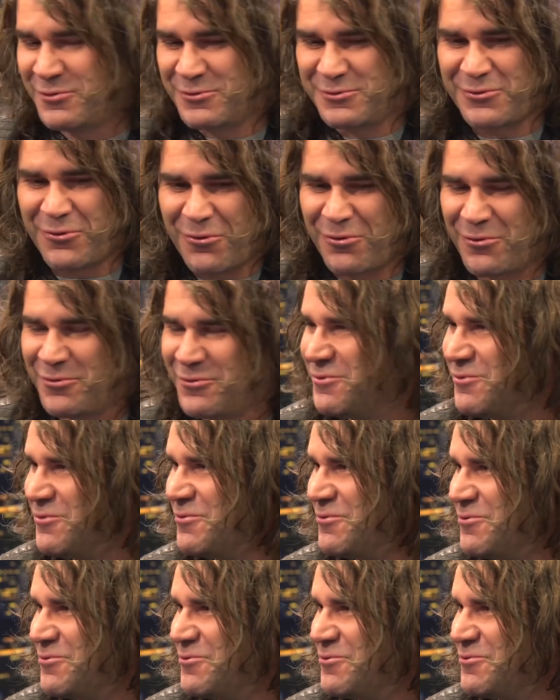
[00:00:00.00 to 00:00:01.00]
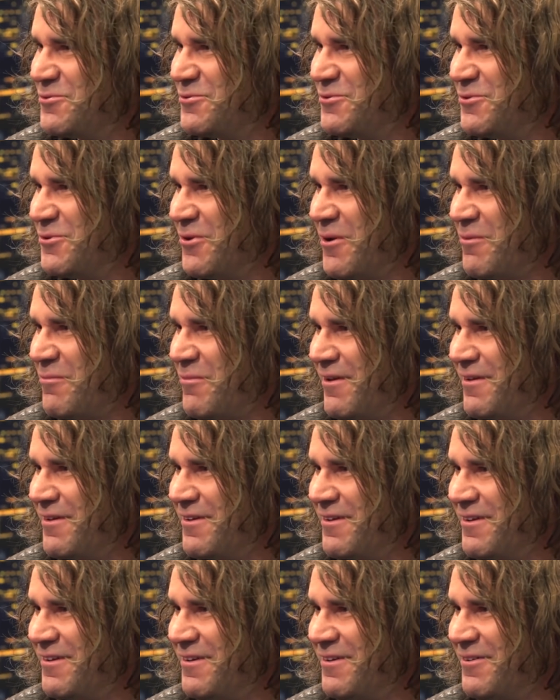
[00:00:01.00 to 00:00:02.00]
zorluğunu düşünüyor ama
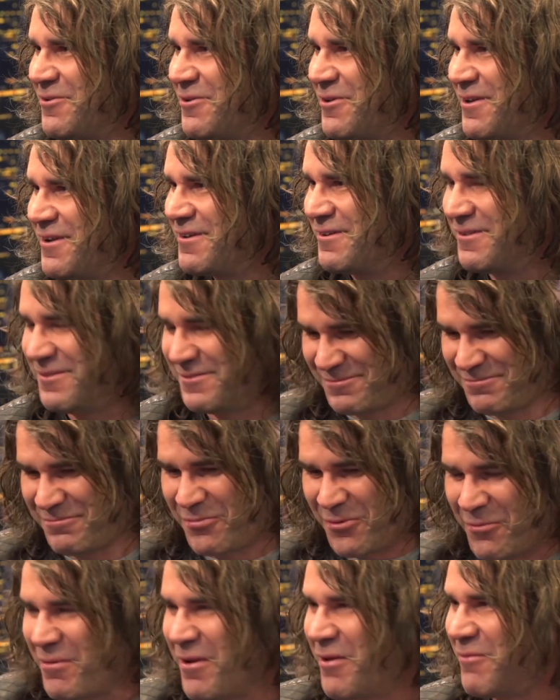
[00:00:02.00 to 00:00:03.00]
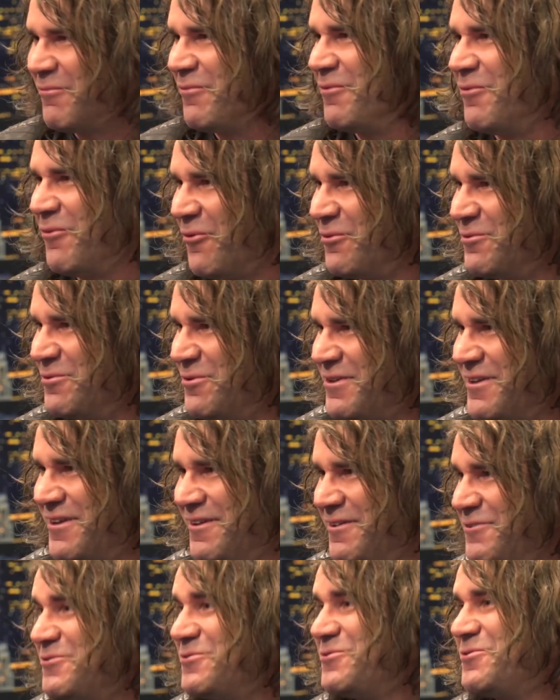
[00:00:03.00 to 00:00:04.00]
o kadar problem oldu ki